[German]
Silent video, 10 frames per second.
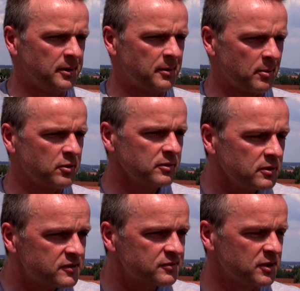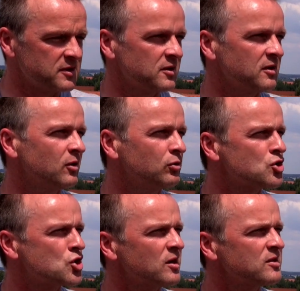aber ist, wie gesagt, auch
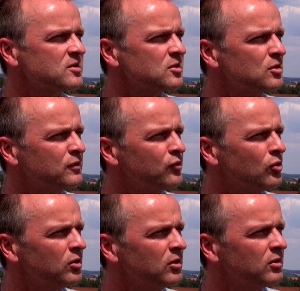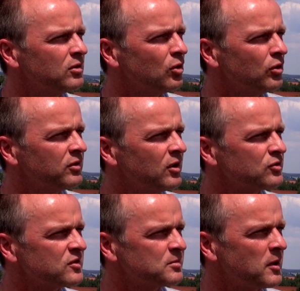die Chance für Leute
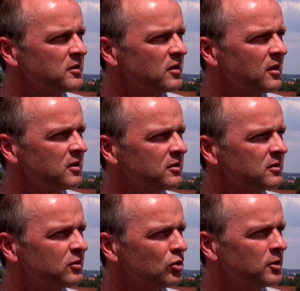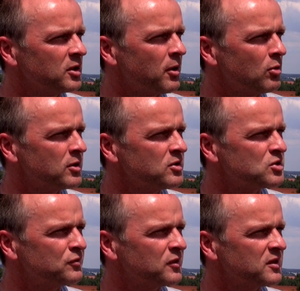aus der zweiten Reihe, Dominik Baumann
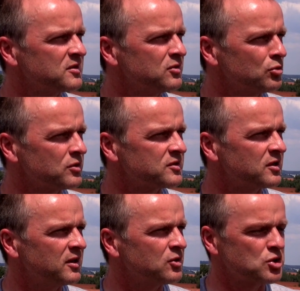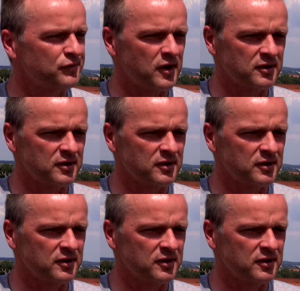nicht zu vergessen, junges Talent,